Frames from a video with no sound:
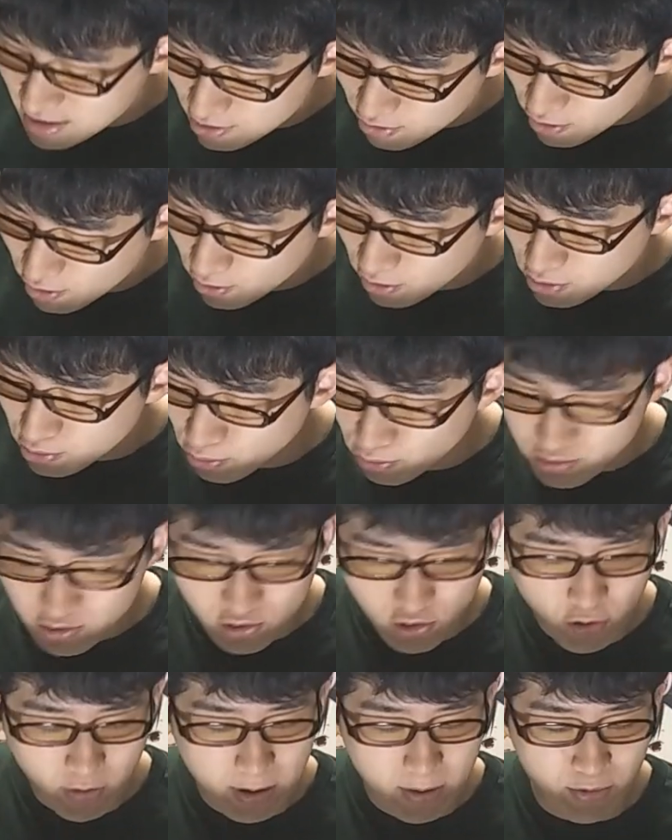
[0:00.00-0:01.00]
きというか特
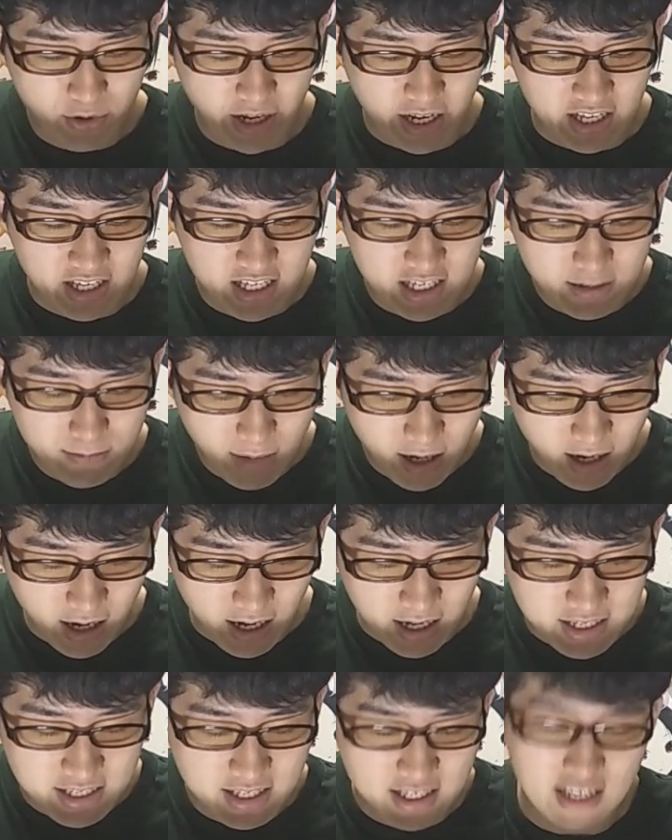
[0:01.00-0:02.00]
装版をね、
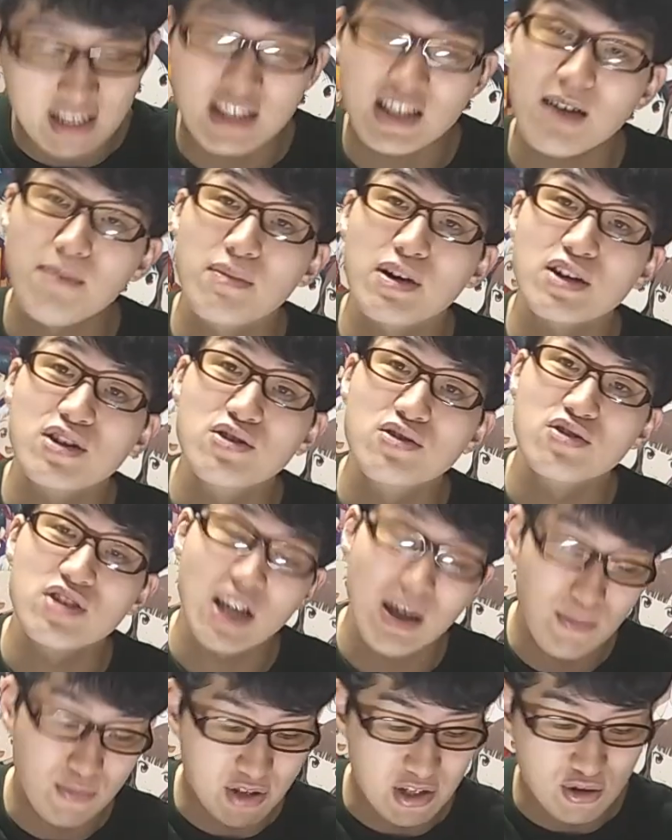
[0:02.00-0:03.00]

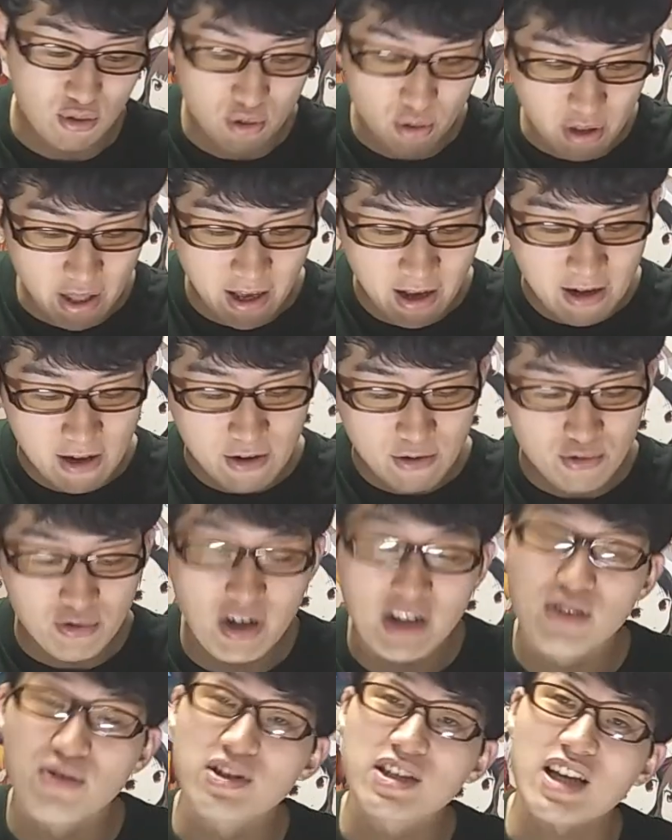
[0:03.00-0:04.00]
18,393本でちょうどね、売
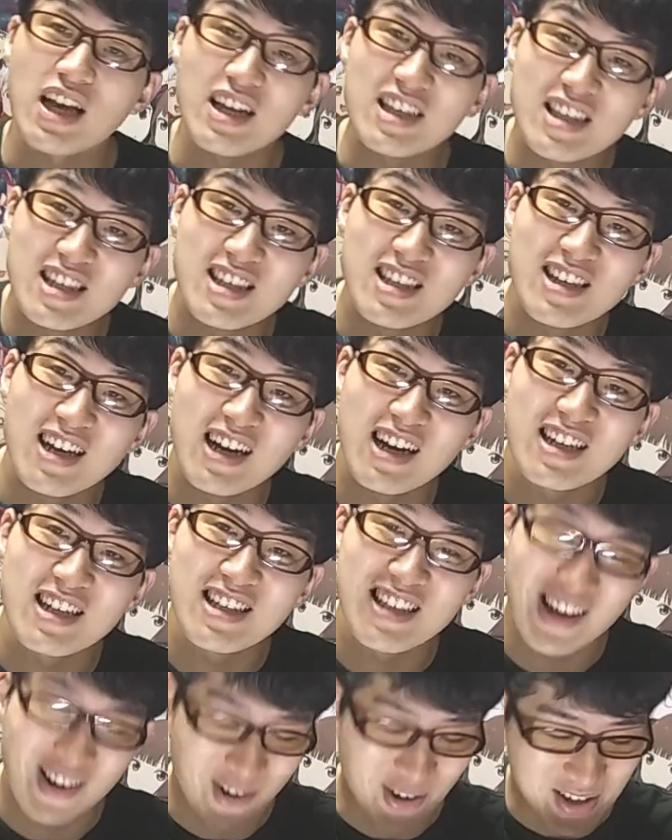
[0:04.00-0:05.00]
れてる。さすが着
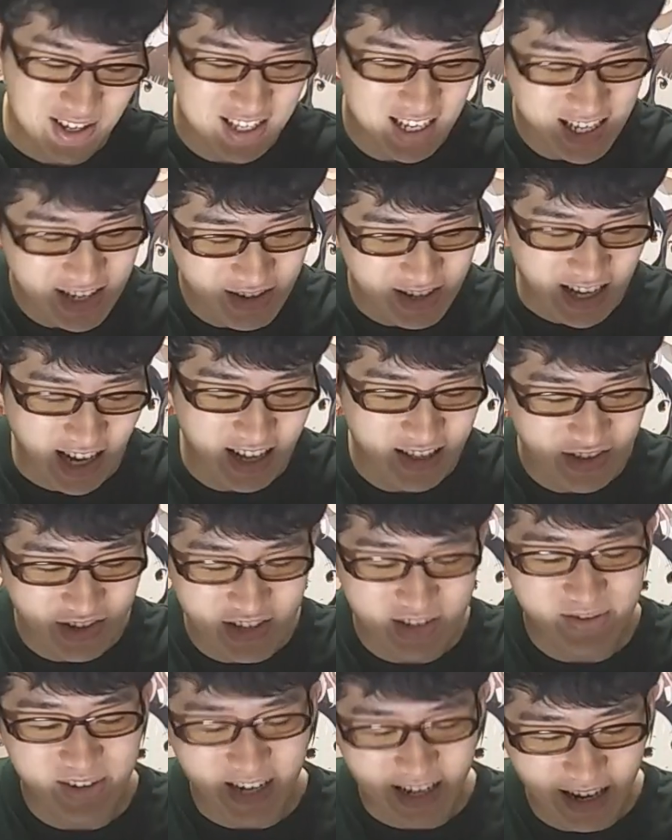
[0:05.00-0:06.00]
せこい、久しぶりで半
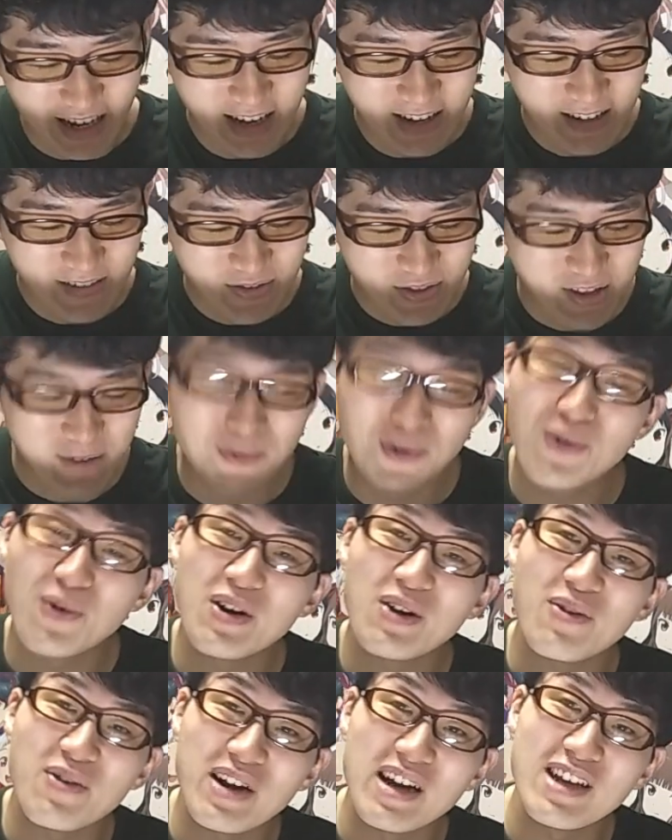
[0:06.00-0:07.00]
年ぶりかな。で、僕も
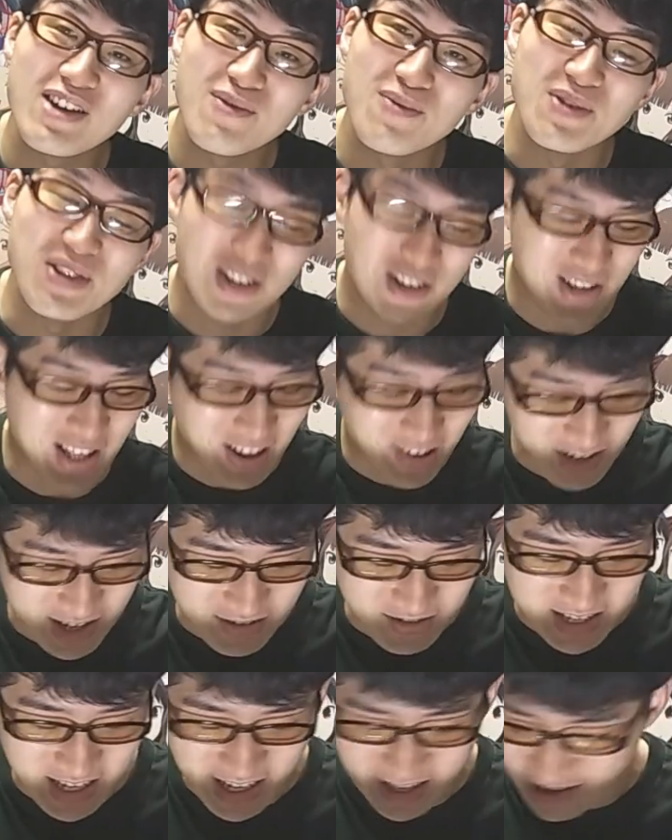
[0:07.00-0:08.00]
ね、これから読むんですけど、楽しみだなっ